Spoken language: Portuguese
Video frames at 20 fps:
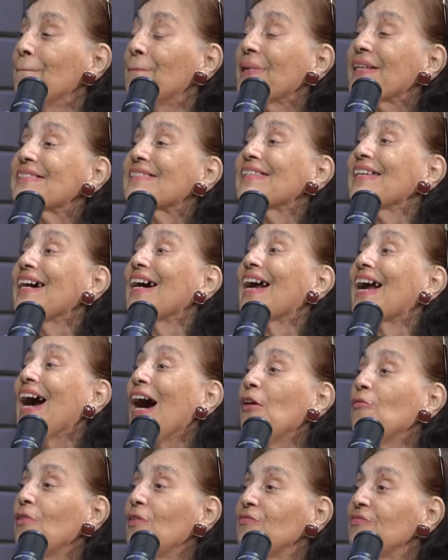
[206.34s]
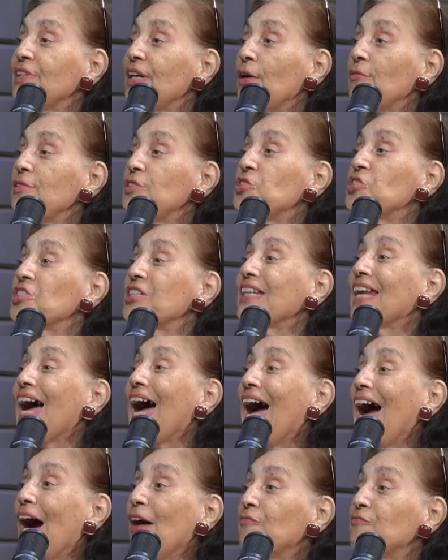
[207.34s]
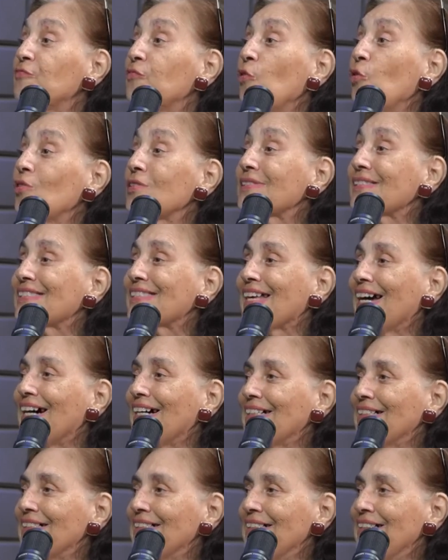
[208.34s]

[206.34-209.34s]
para cercar o avião e tirar à força